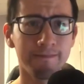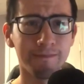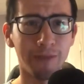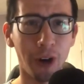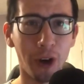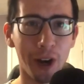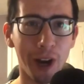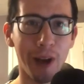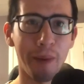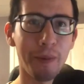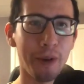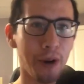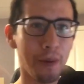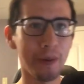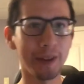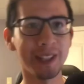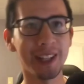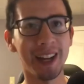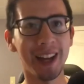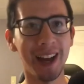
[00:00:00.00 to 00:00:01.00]
Hola, mi nombre
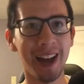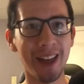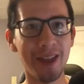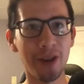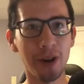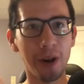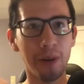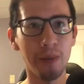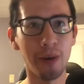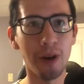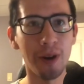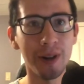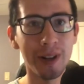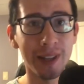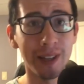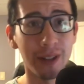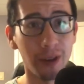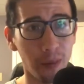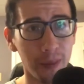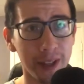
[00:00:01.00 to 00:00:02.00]
es Alejandro Limón y
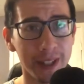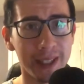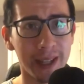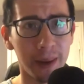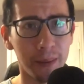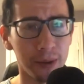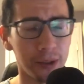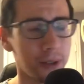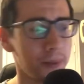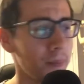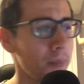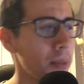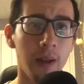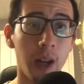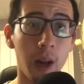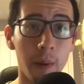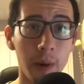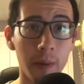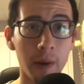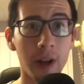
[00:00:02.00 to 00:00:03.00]
comenzamos.
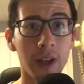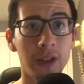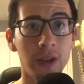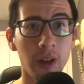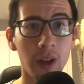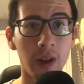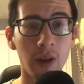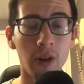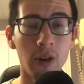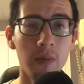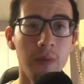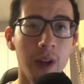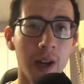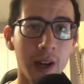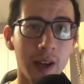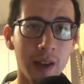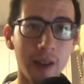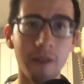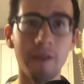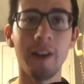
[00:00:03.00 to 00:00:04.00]
La primera historia de hoy
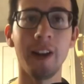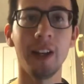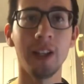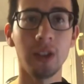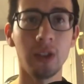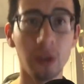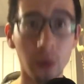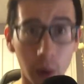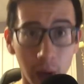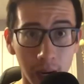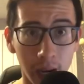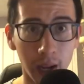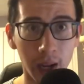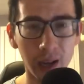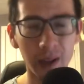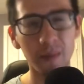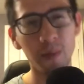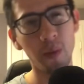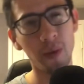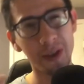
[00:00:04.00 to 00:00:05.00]
viene de
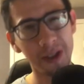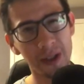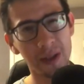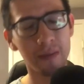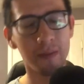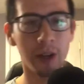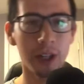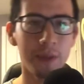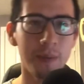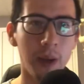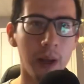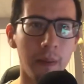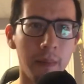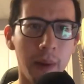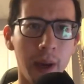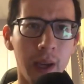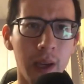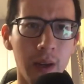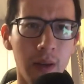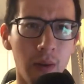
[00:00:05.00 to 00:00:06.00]
Venezuela, pues más bien
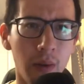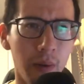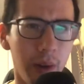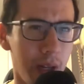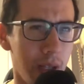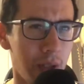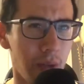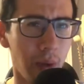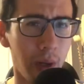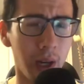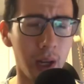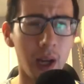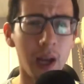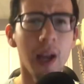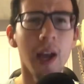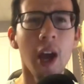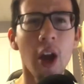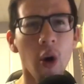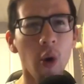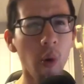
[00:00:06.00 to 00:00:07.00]
México, Venezuela,
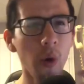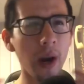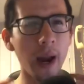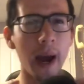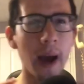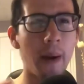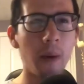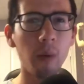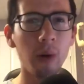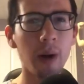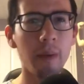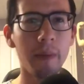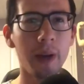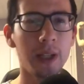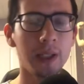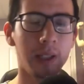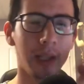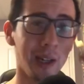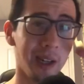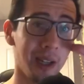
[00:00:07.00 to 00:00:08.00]
una, una
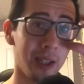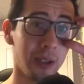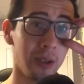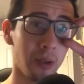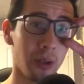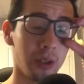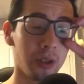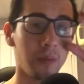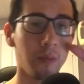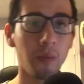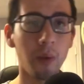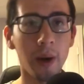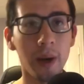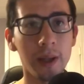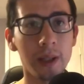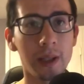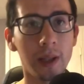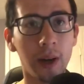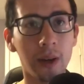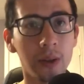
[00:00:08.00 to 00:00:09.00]
mixta de las dos,
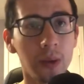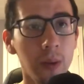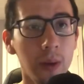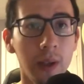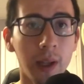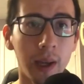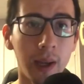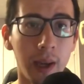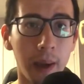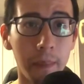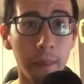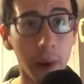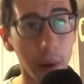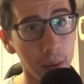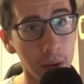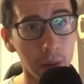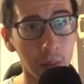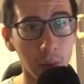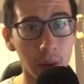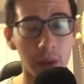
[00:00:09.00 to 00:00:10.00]
pues resulta que
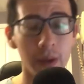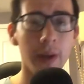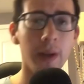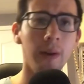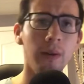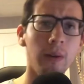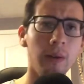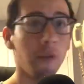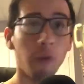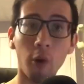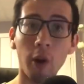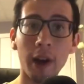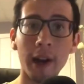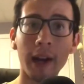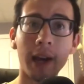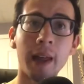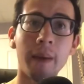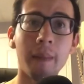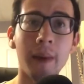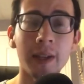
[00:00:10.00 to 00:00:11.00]
Pablo Montero fue
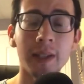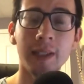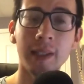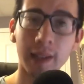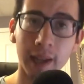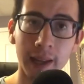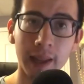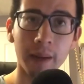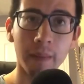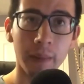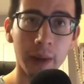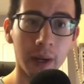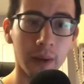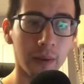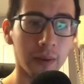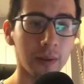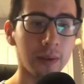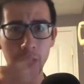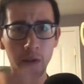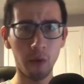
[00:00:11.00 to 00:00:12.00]
nada más y nada
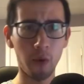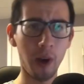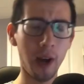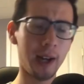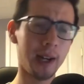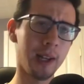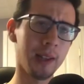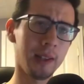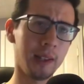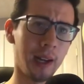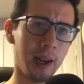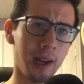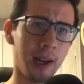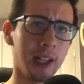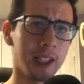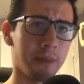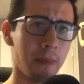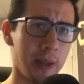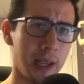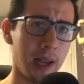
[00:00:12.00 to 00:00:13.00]
menos, fue a cantarle
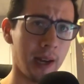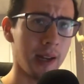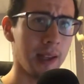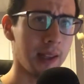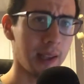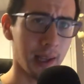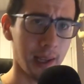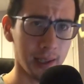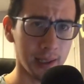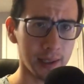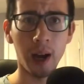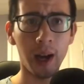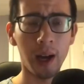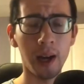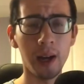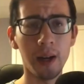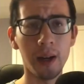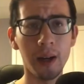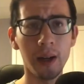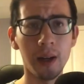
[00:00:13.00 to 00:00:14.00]
las mañanitas
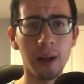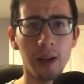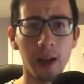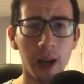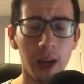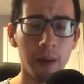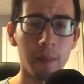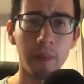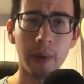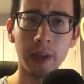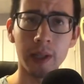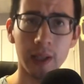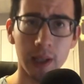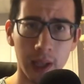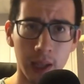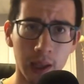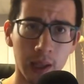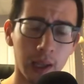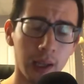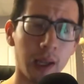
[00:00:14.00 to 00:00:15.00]
al, al
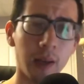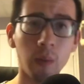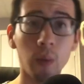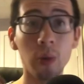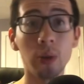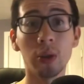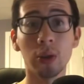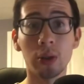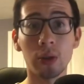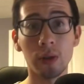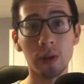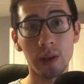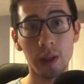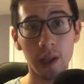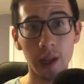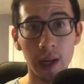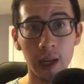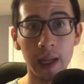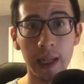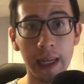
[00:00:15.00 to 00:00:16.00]
presidente que muchos
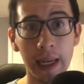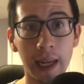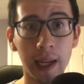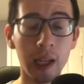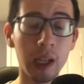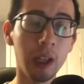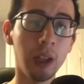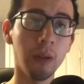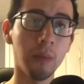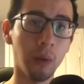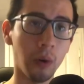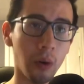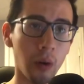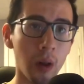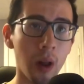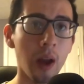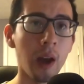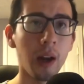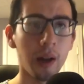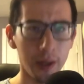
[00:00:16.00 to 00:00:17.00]
consideran ilegítimo,
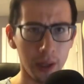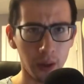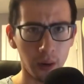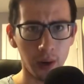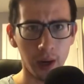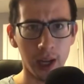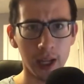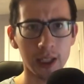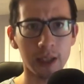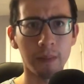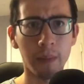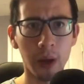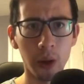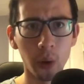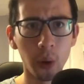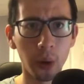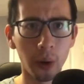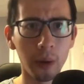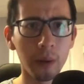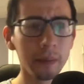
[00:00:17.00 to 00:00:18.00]
Nicolás
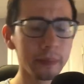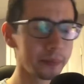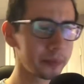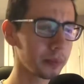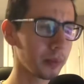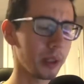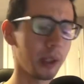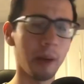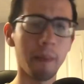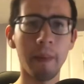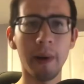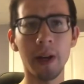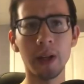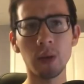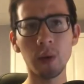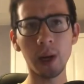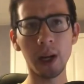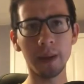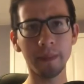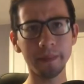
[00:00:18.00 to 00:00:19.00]
Maduro, en
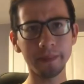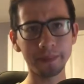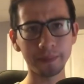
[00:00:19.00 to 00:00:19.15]
Venezuela.